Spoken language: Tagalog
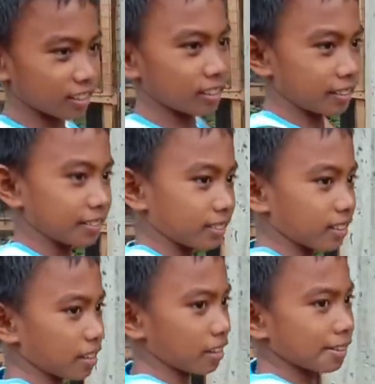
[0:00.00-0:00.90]
mga kalabas,
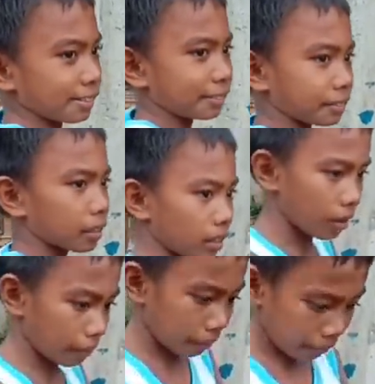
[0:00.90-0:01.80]
isang malaking
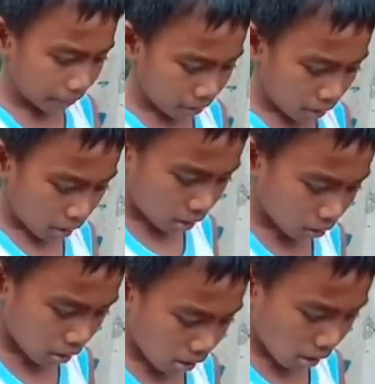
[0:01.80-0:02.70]
challenge na naman kay Bugoy
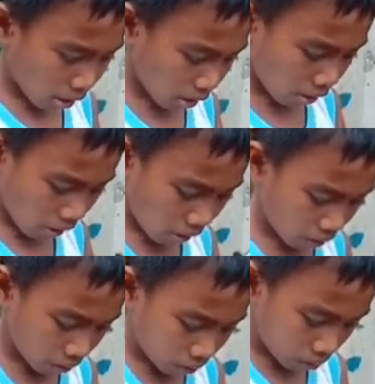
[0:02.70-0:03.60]
nito eh, kasi
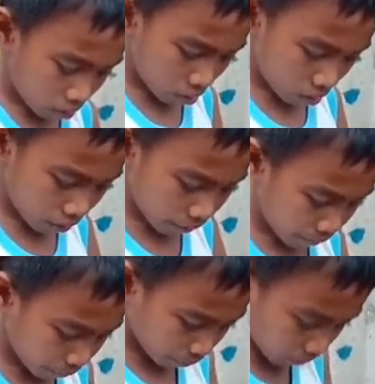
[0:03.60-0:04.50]
um,
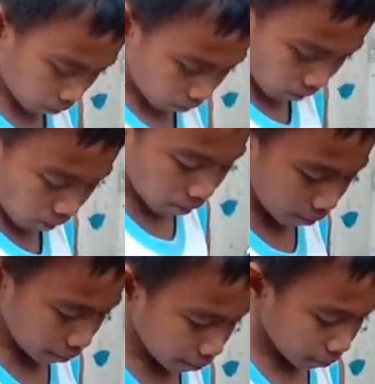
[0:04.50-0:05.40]
panibagong araw,
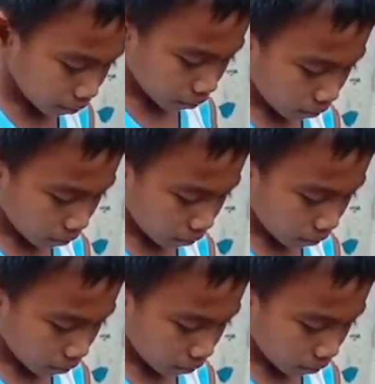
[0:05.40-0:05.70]
panibagong